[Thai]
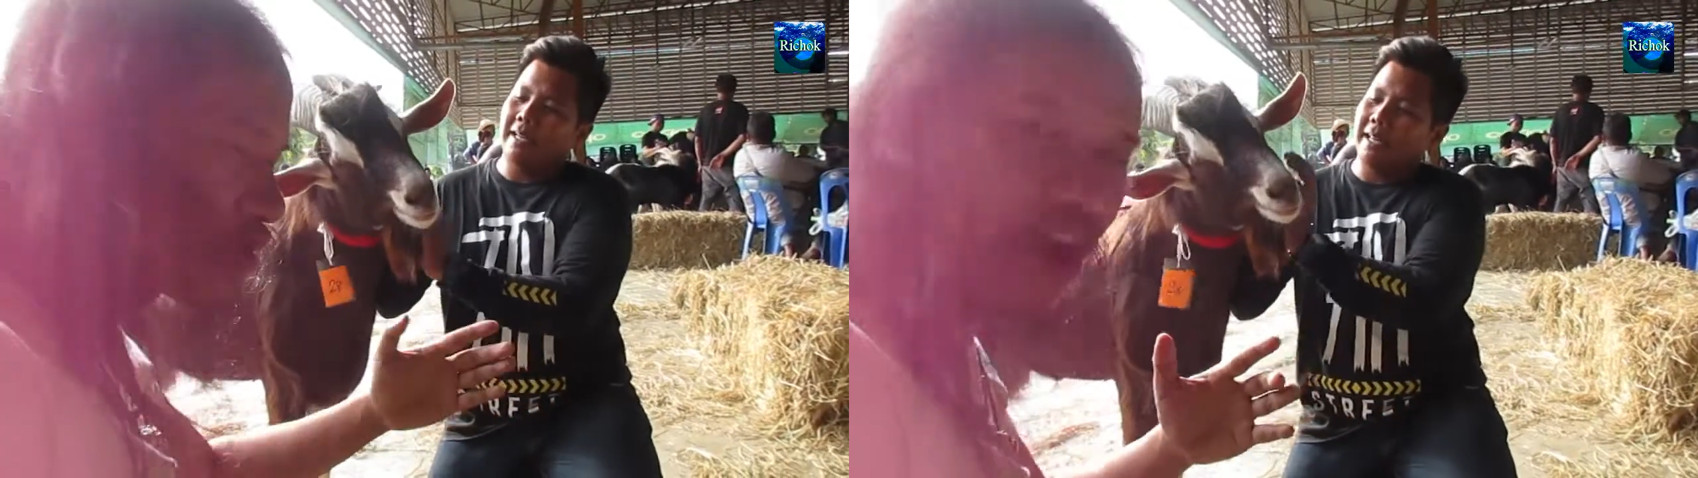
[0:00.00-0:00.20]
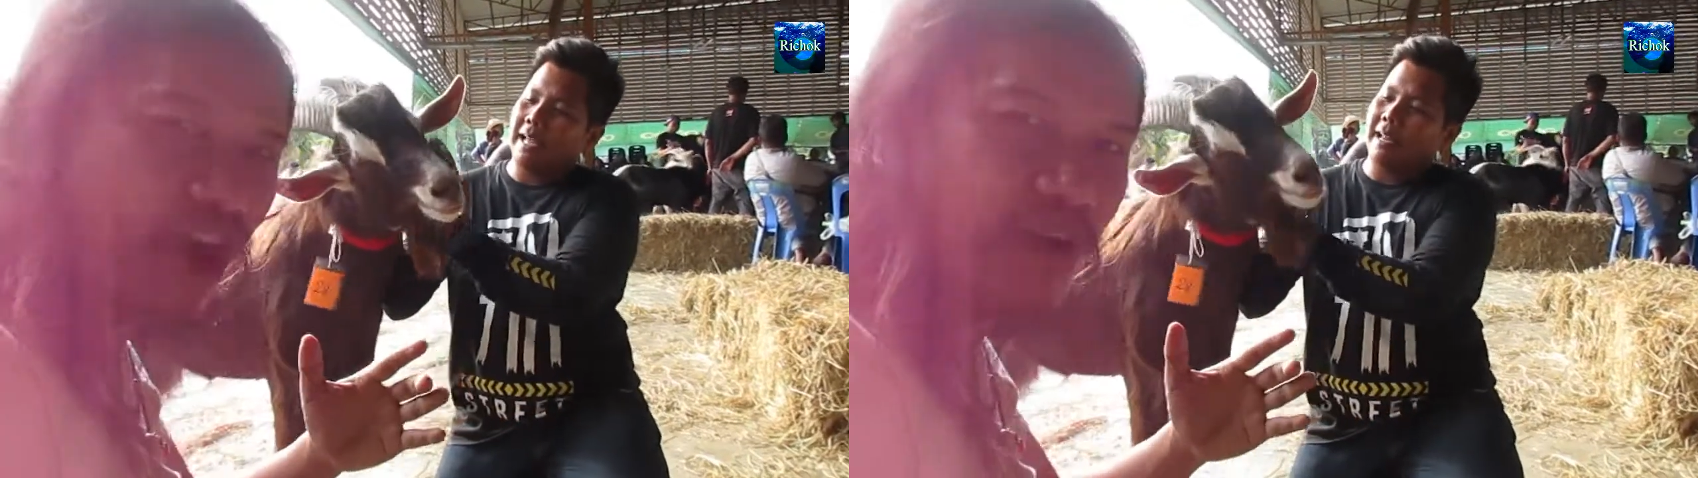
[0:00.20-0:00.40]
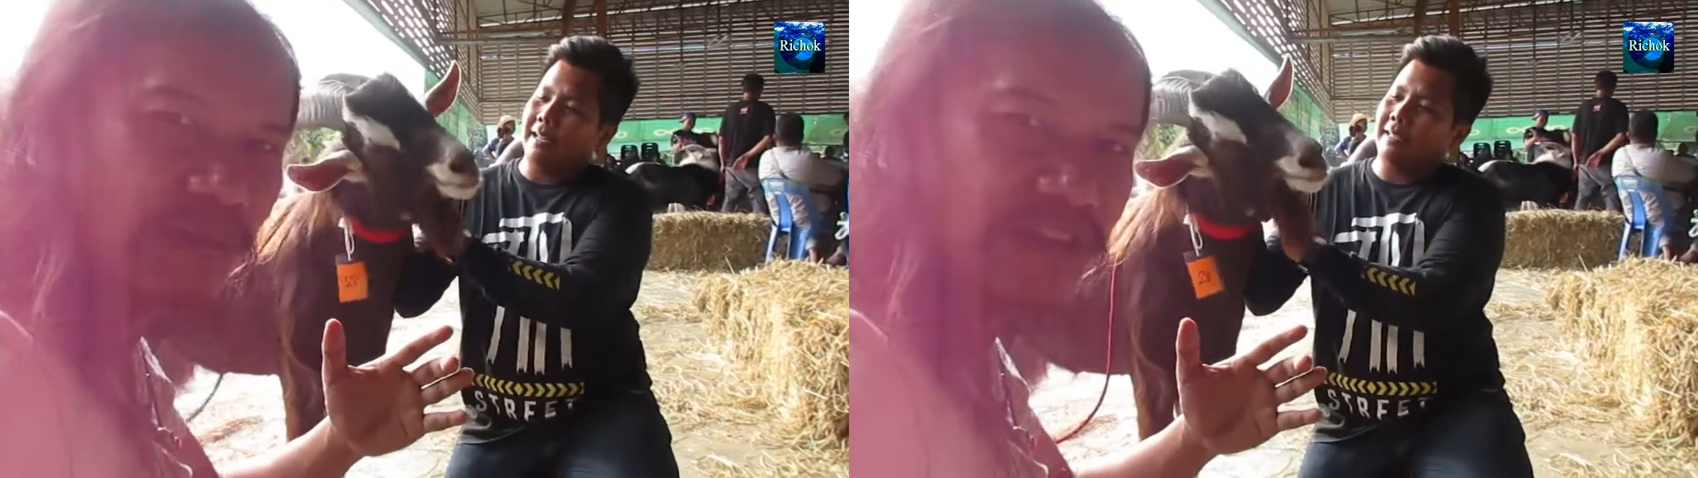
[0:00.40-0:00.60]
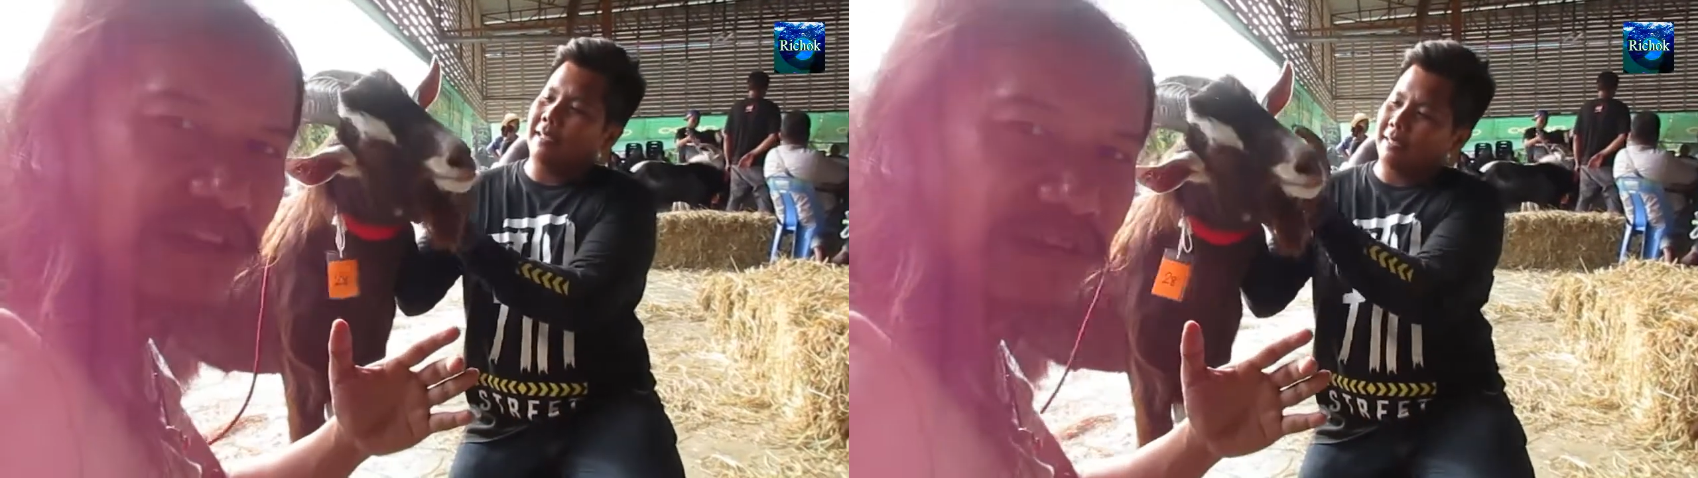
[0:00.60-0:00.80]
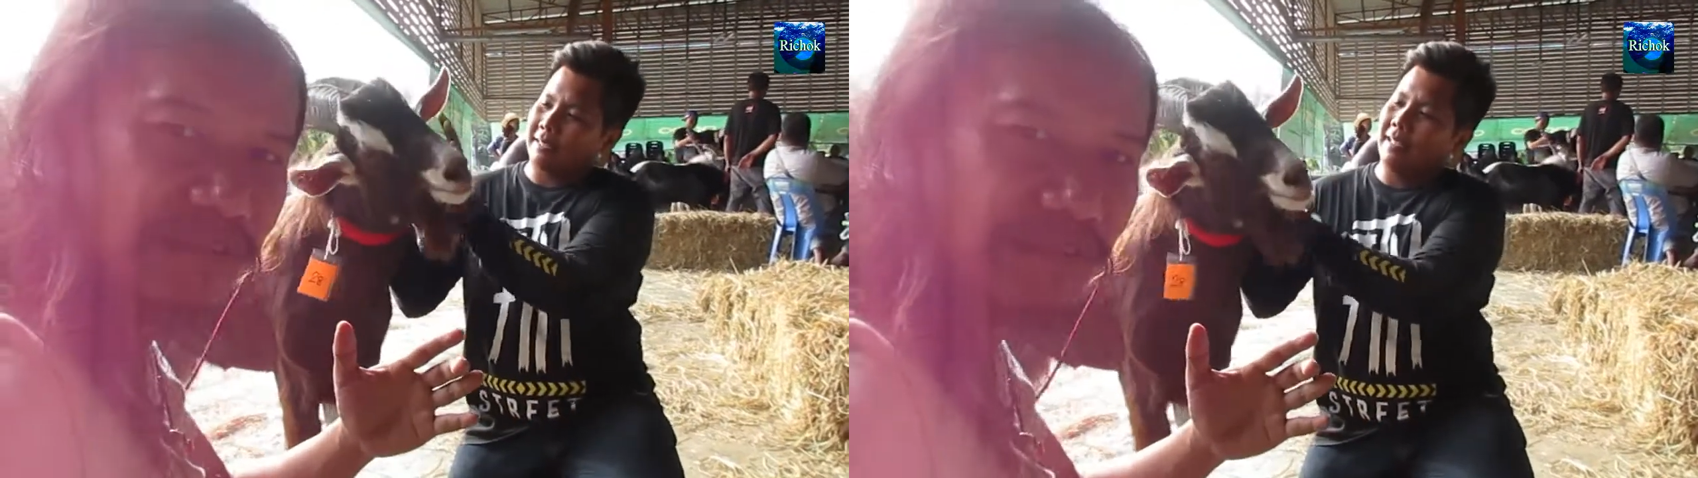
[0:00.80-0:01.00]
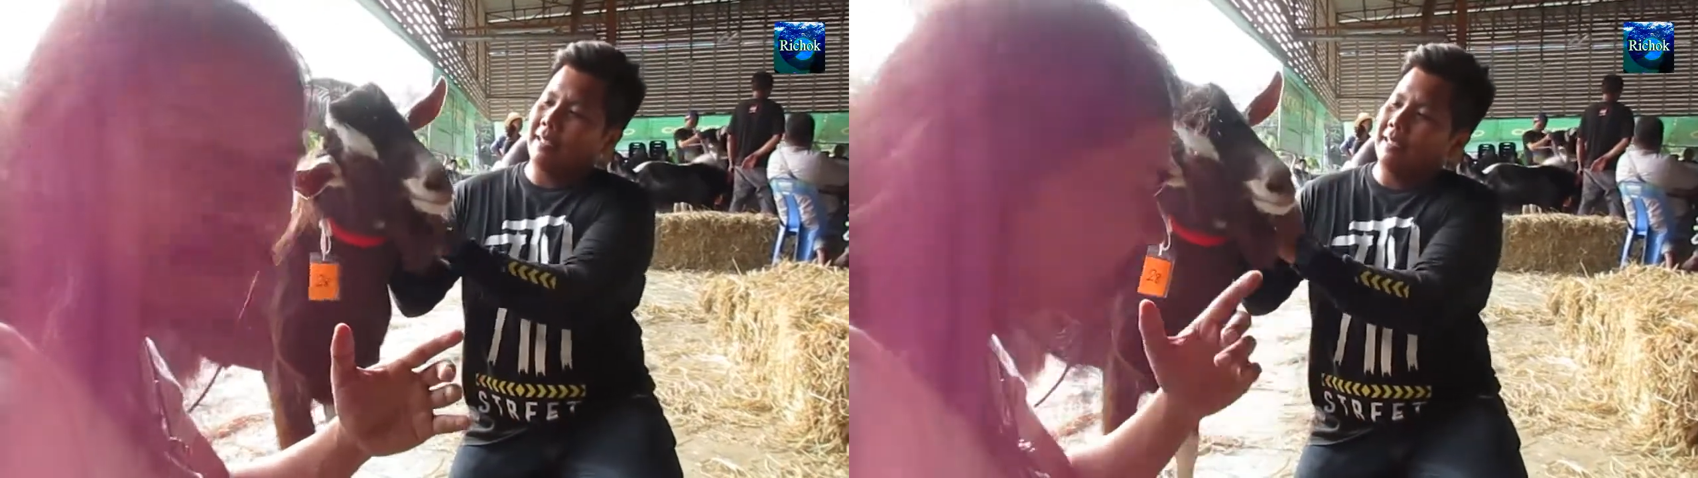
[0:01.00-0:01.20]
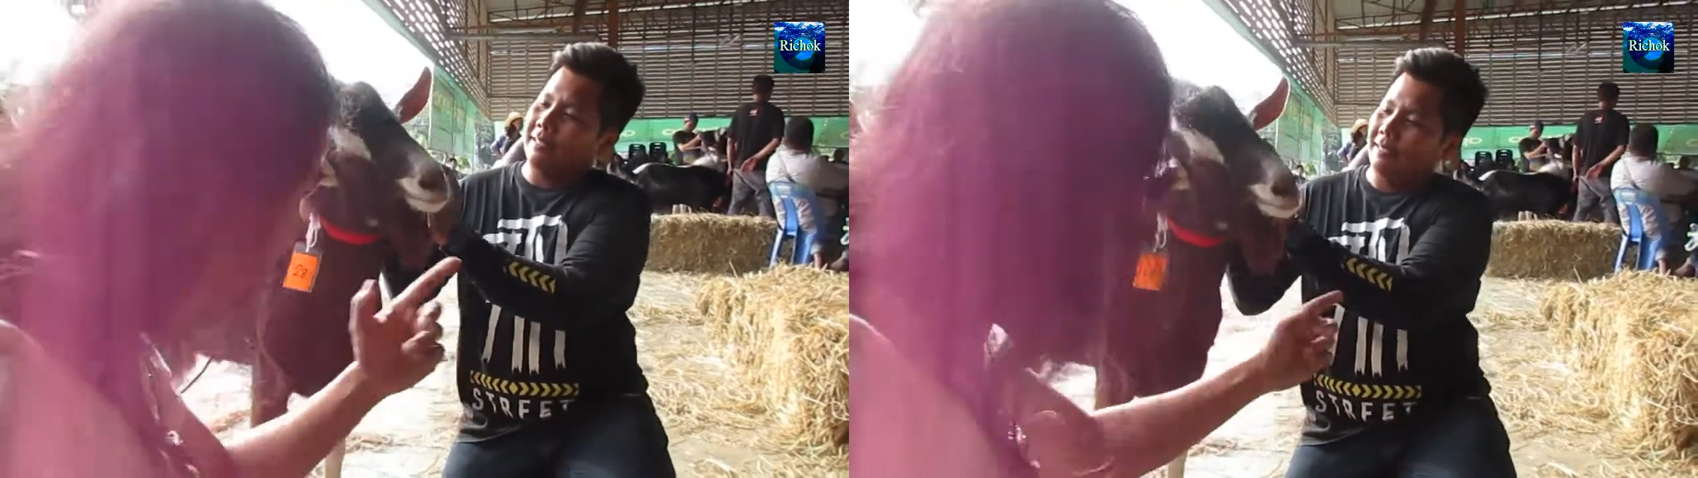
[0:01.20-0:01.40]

ก็มาซื้อ